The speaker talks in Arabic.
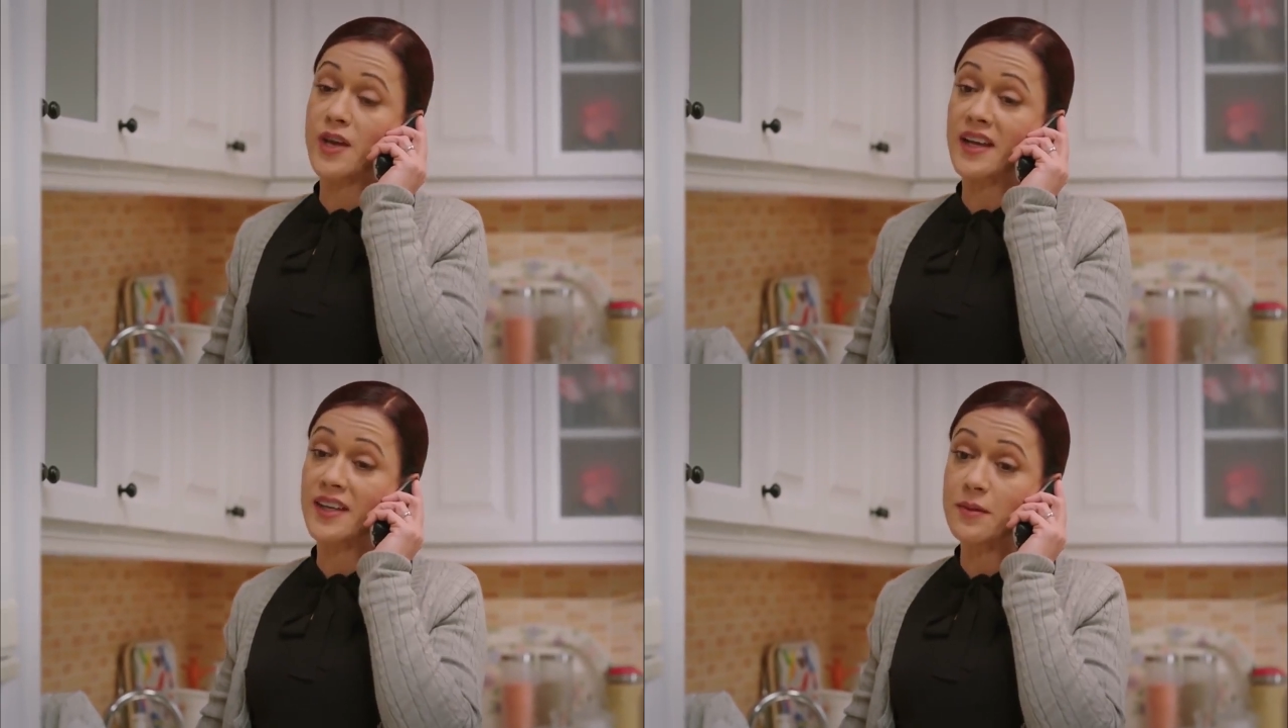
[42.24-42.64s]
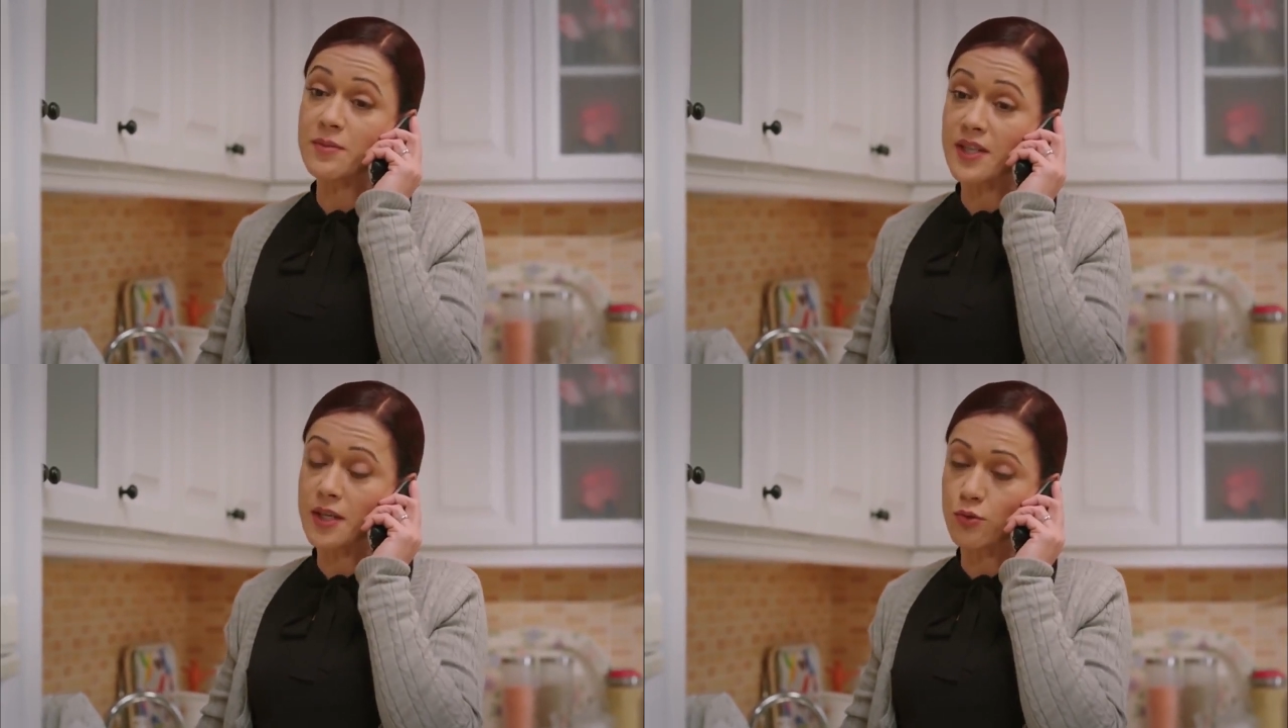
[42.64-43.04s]
لا ما
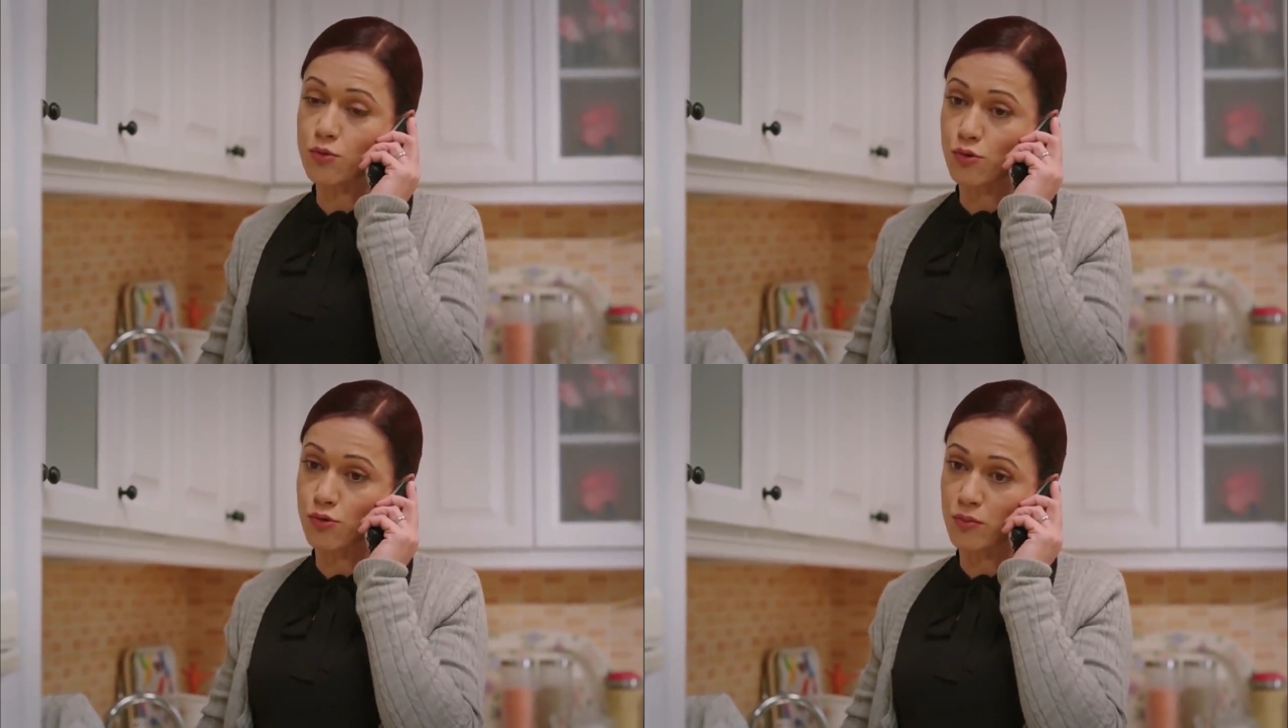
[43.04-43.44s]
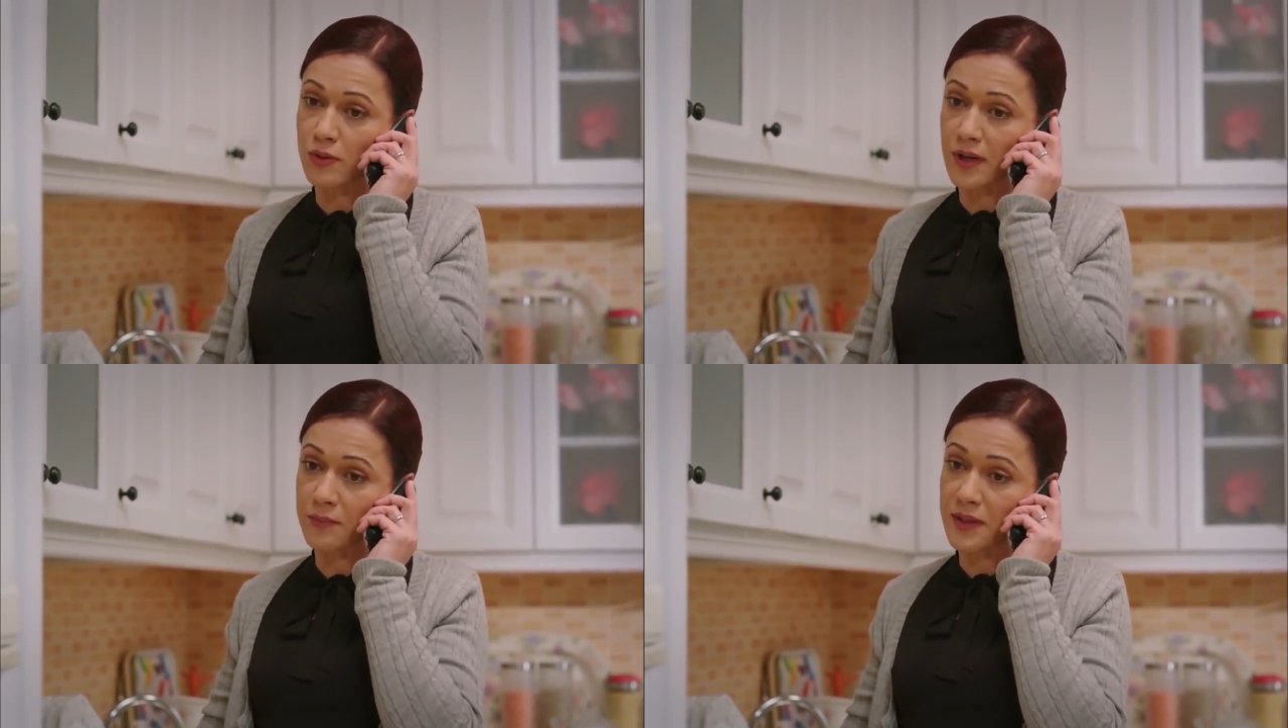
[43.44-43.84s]
رح توافق
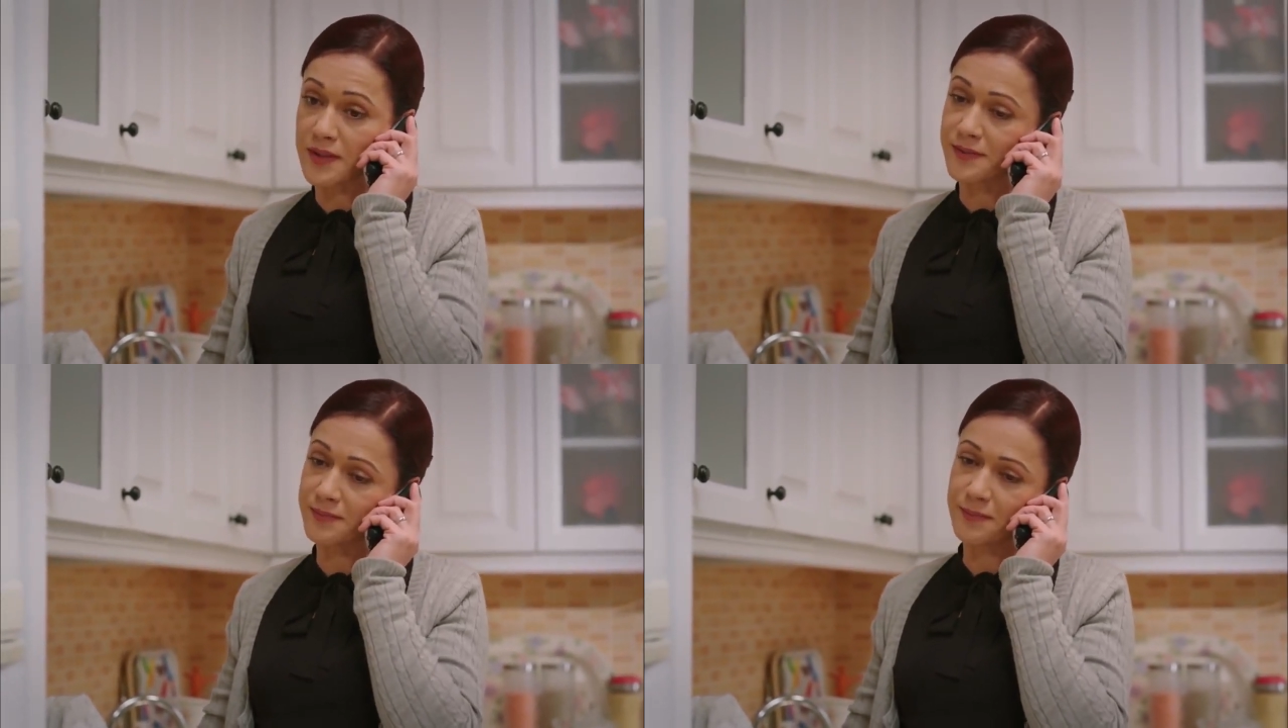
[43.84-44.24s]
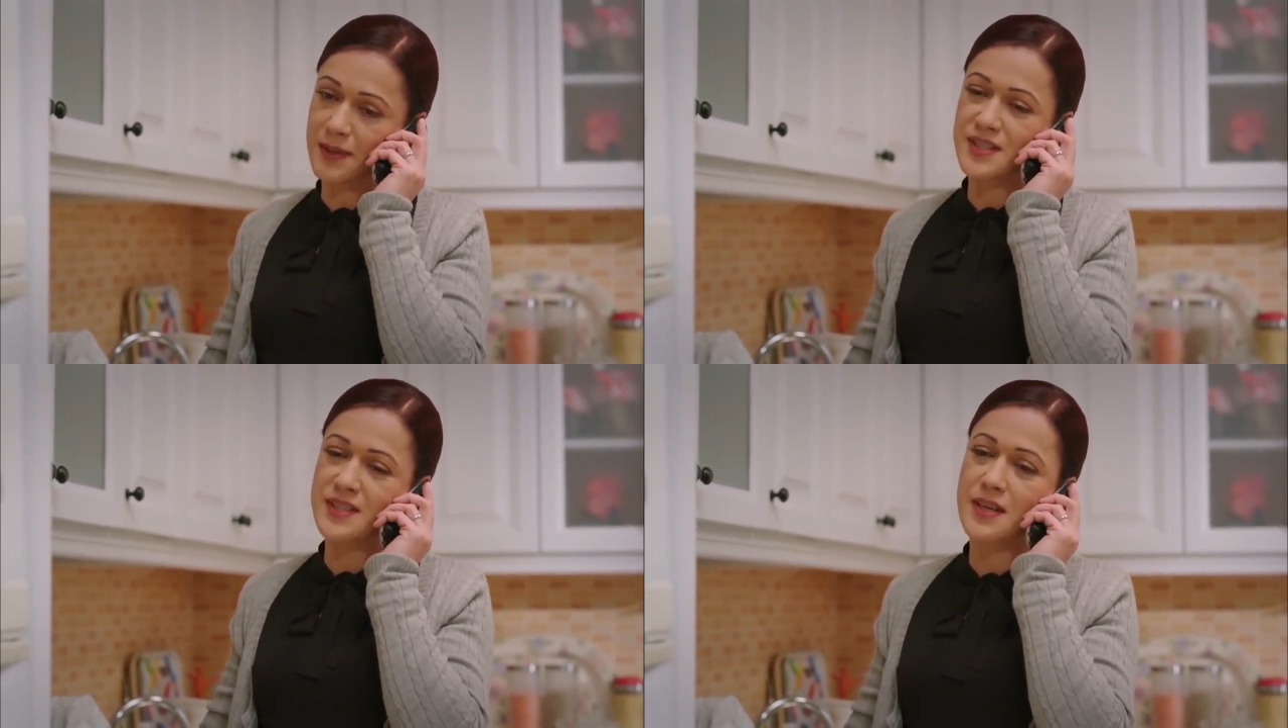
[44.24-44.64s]
تترك شغلها هيك
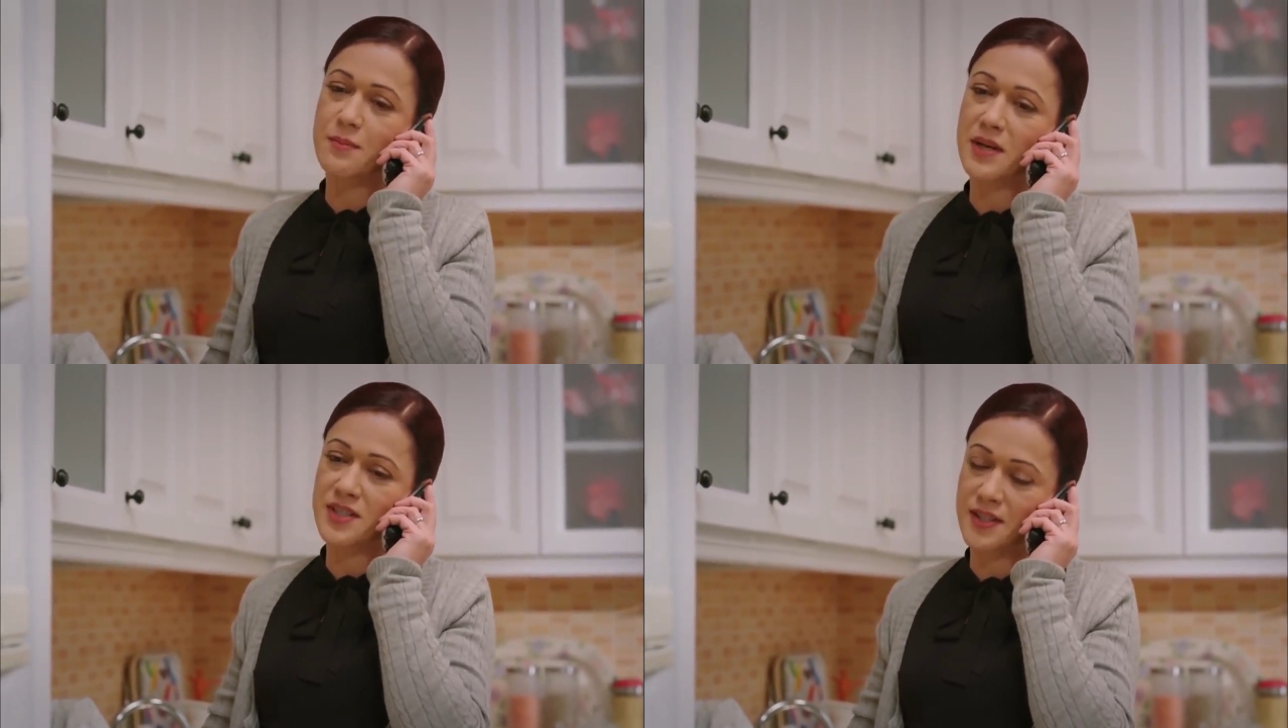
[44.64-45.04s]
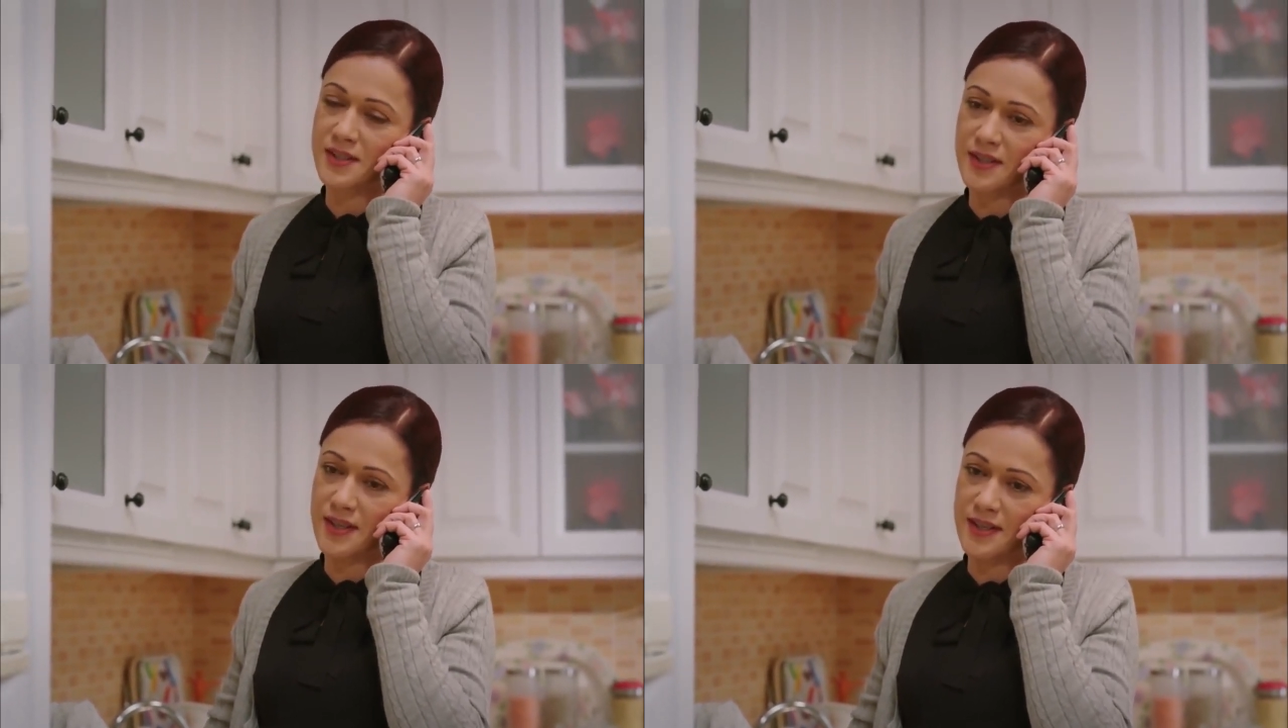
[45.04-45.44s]
وخصوصي انه
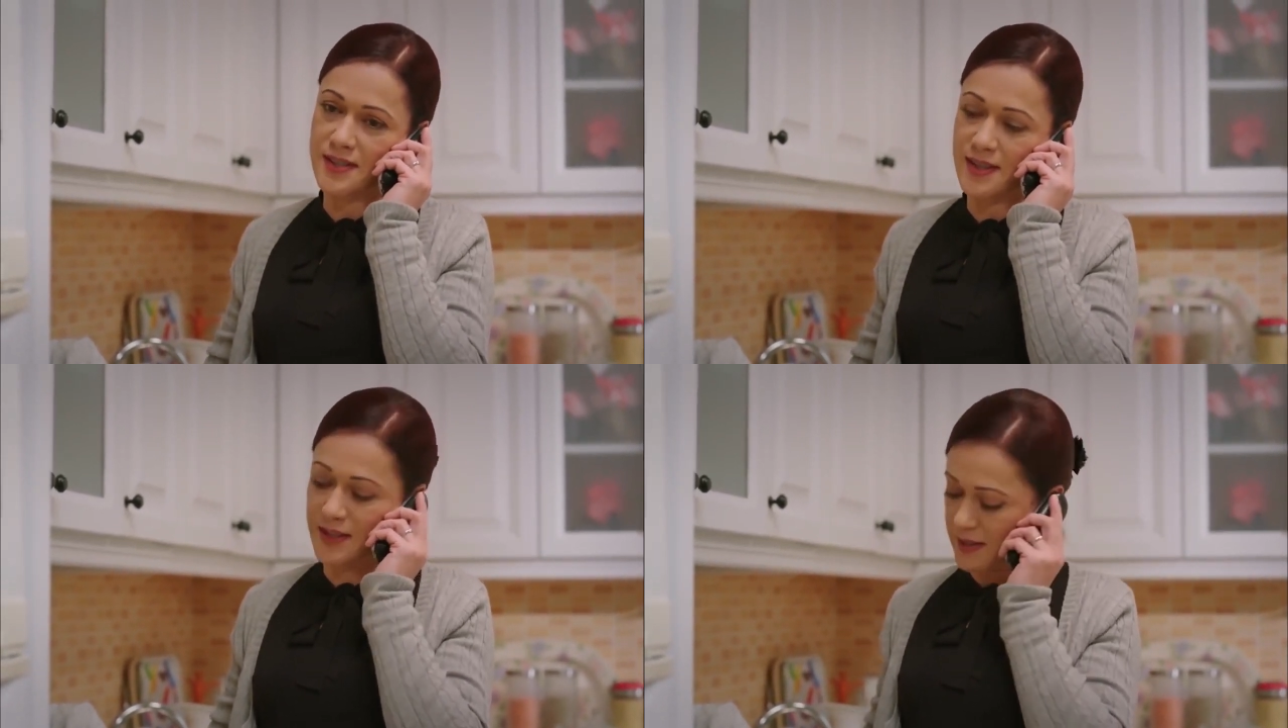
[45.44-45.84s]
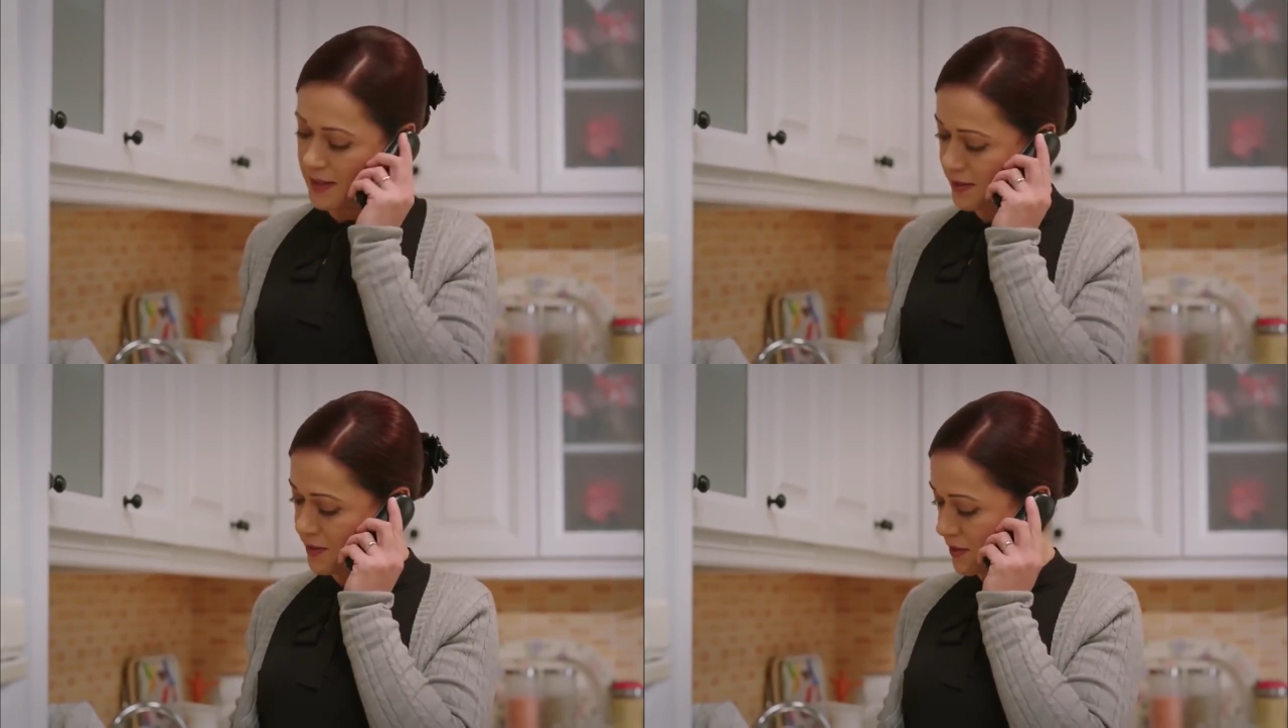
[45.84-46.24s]
اولاد سوزان
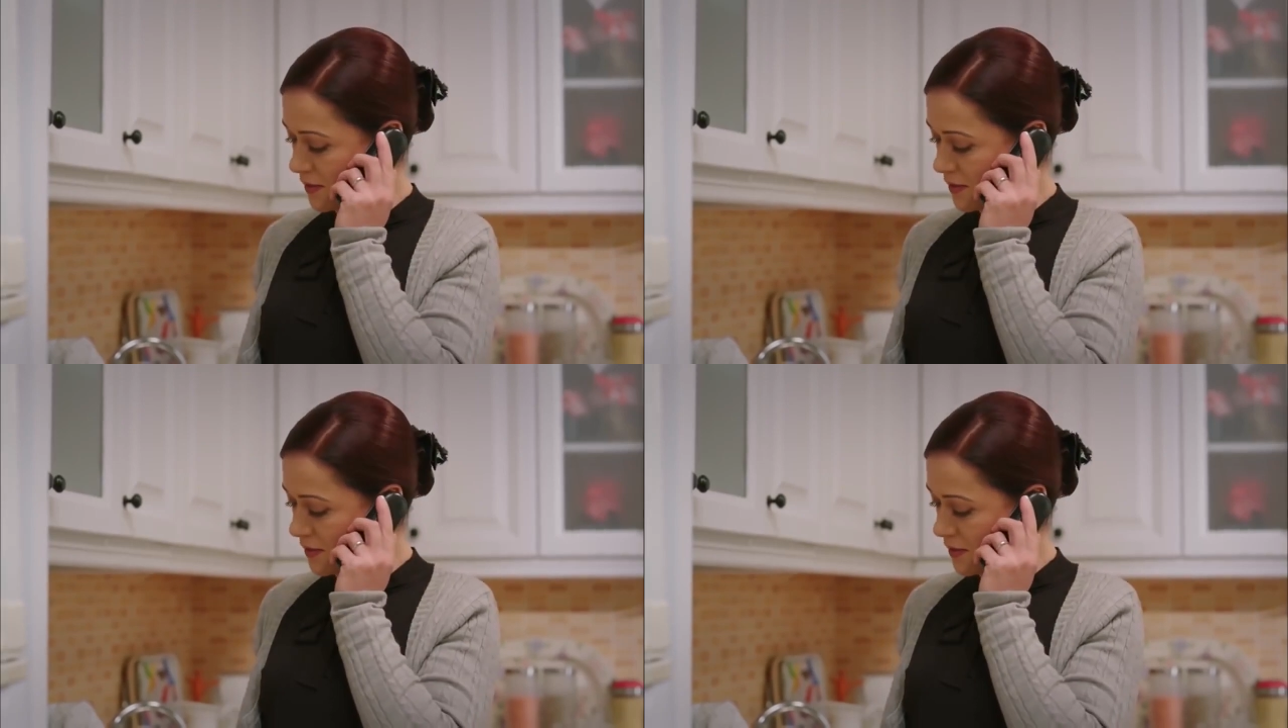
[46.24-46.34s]
بيحبوها